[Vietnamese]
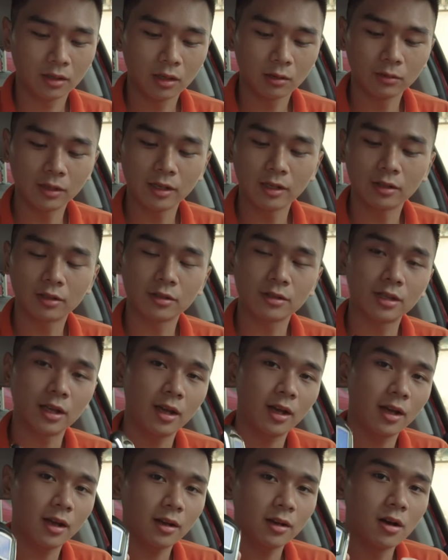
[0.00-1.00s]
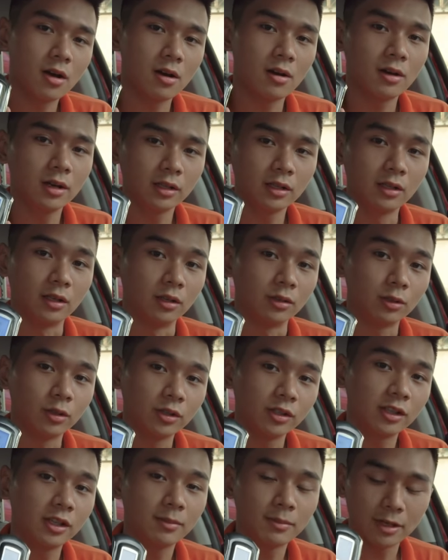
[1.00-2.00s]
Đầu tiên thì tôi sẽ đo hơi thở của
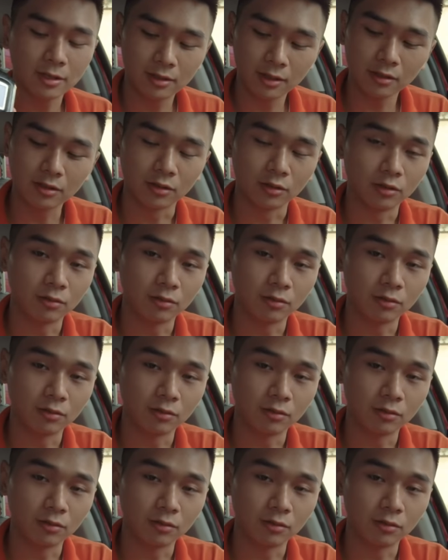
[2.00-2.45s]
tôi khi mà chưa sử